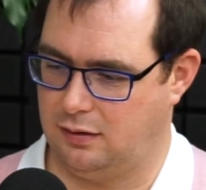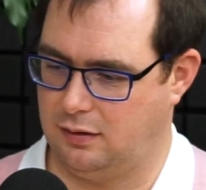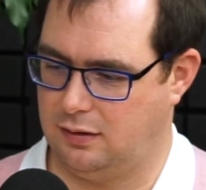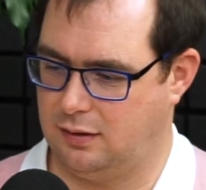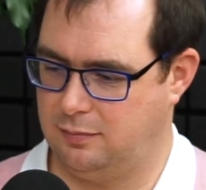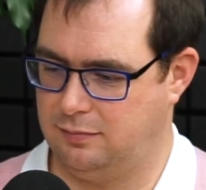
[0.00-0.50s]

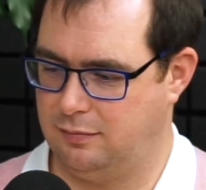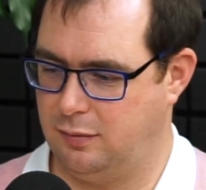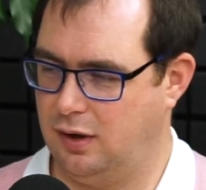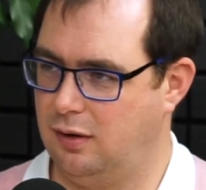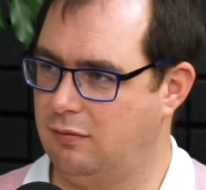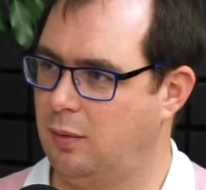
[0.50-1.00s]
Ähm,
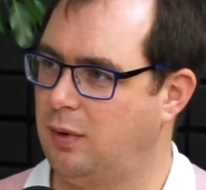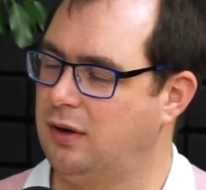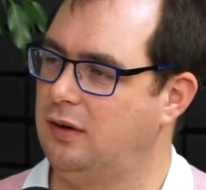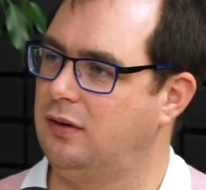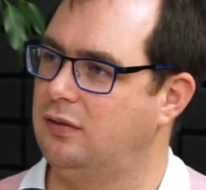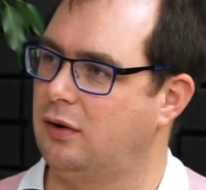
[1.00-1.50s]
wenn man
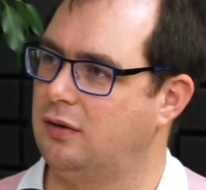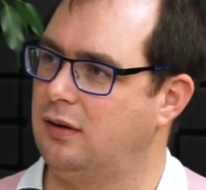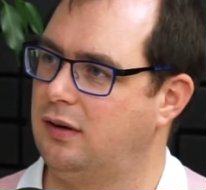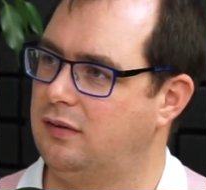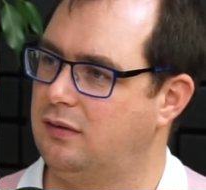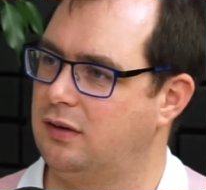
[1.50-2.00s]
in die
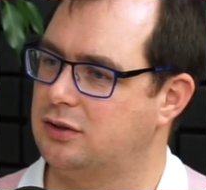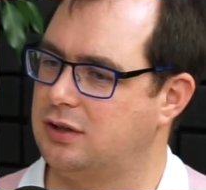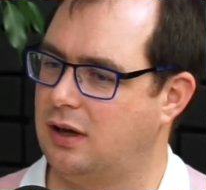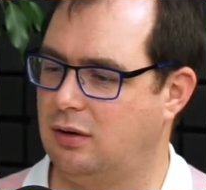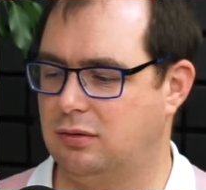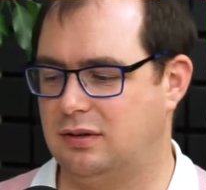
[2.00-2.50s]
Sortenliste
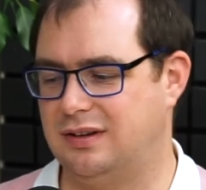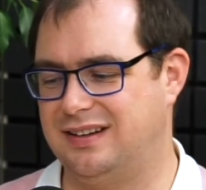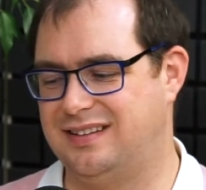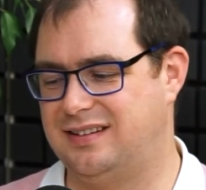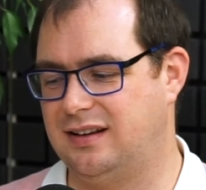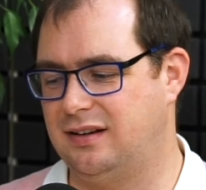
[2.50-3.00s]
schaut,
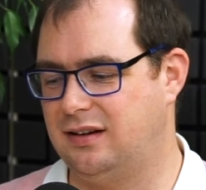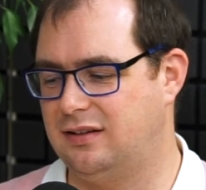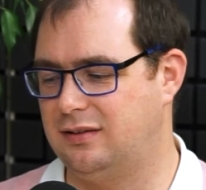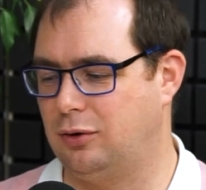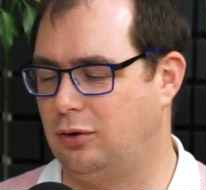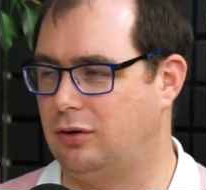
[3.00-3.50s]
sind
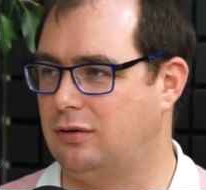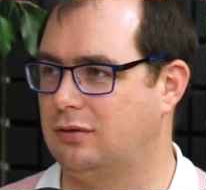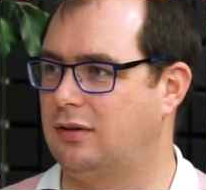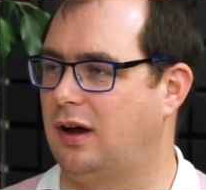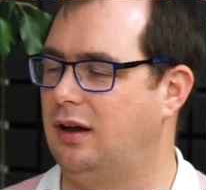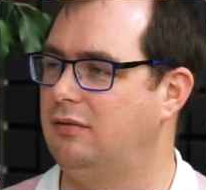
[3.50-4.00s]
es doch
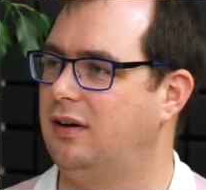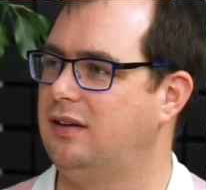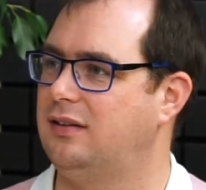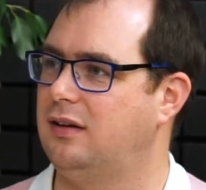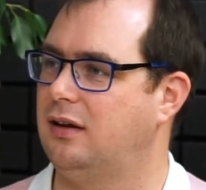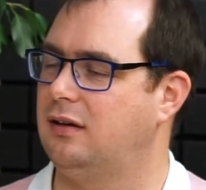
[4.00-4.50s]

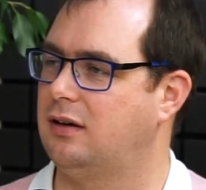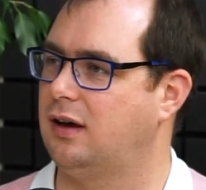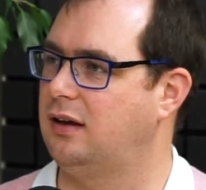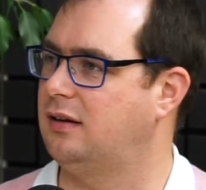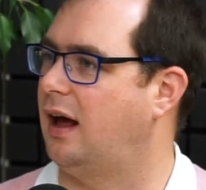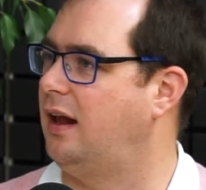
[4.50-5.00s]
teilweise
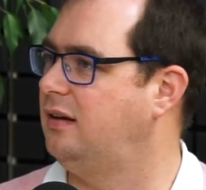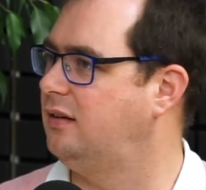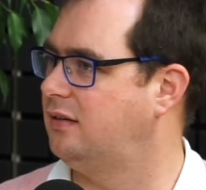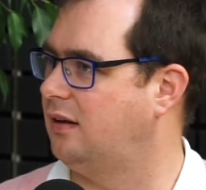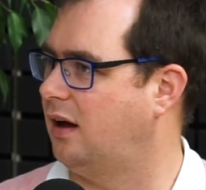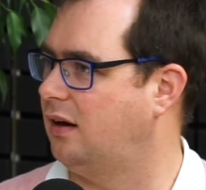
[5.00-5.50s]
recht
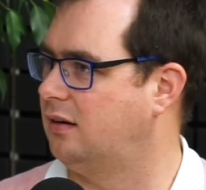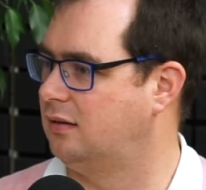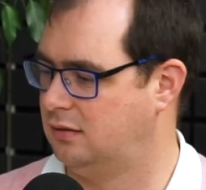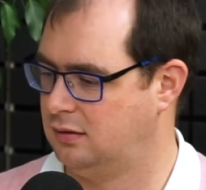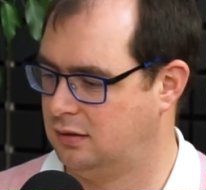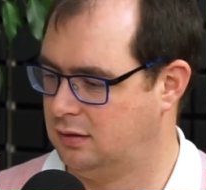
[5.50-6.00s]
alte Sachen.
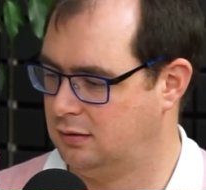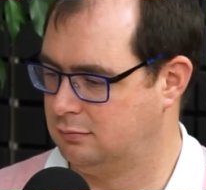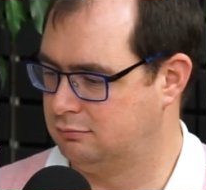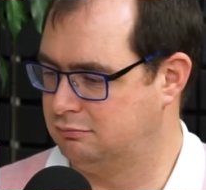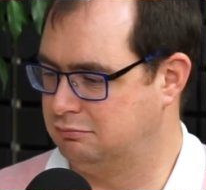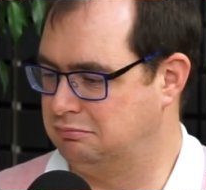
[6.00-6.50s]

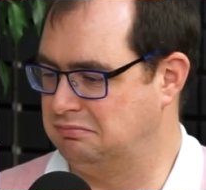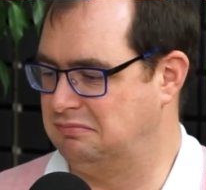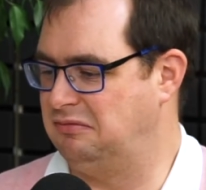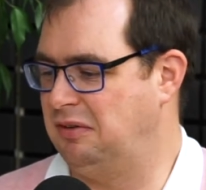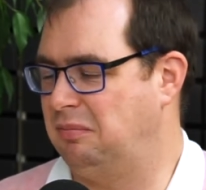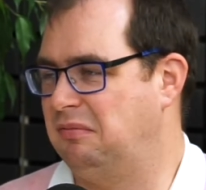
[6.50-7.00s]

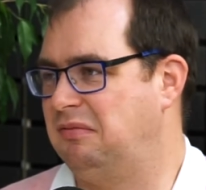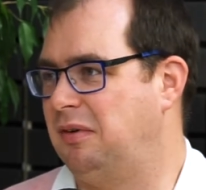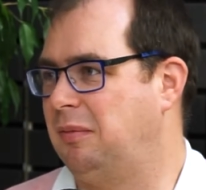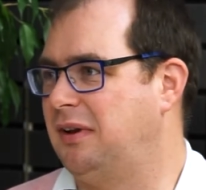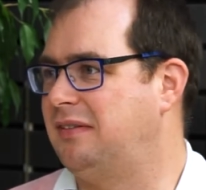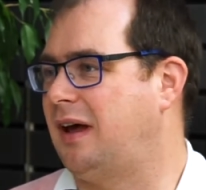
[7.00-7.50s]
Wenn,
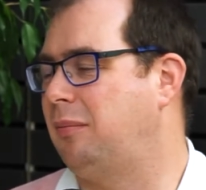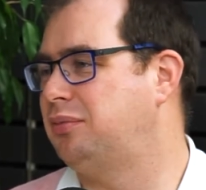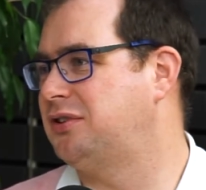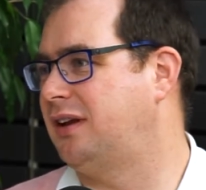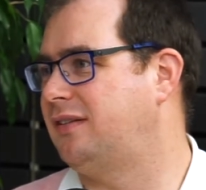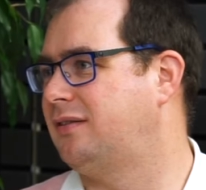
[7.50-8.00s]
wenn man es
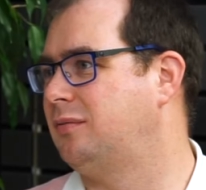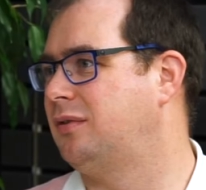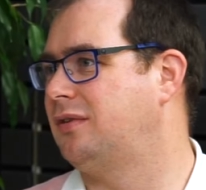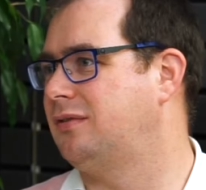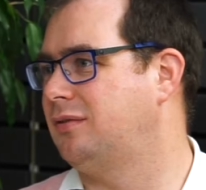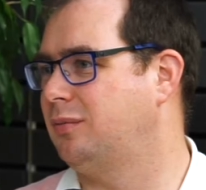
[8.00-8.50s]

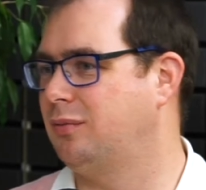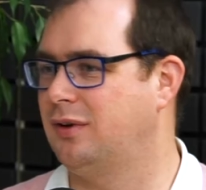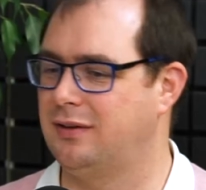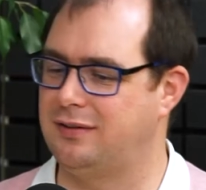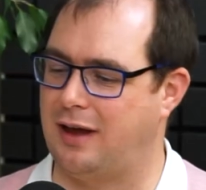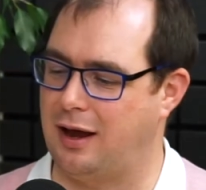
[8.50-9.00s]
abschätzend
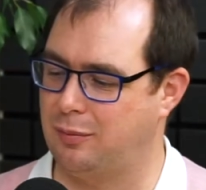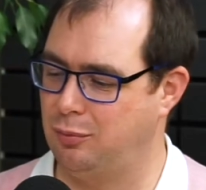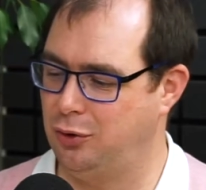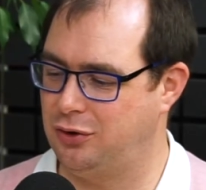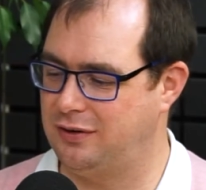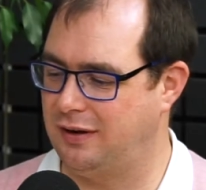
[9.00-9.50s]
äh, sagen
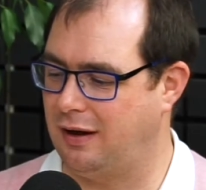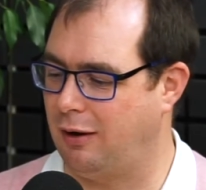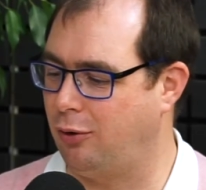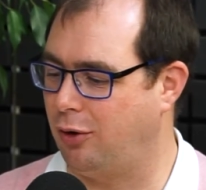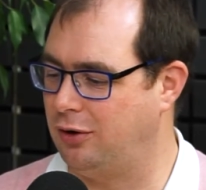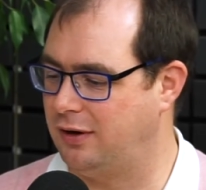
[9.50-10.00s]
möchte,
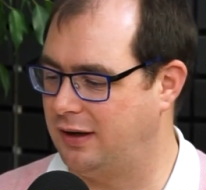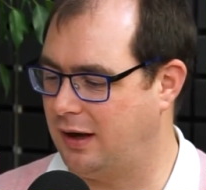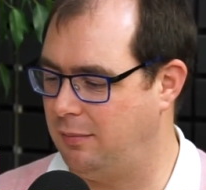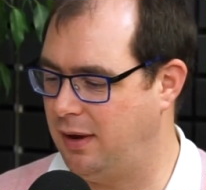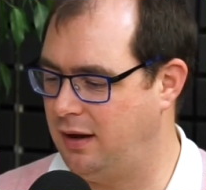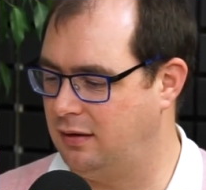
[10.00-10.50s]
auch olle
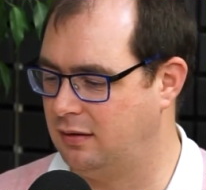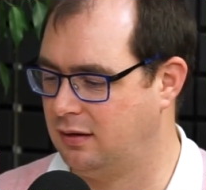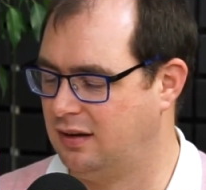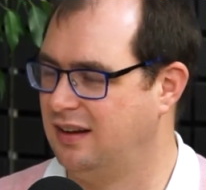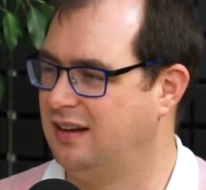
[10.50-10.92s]
Kamellen.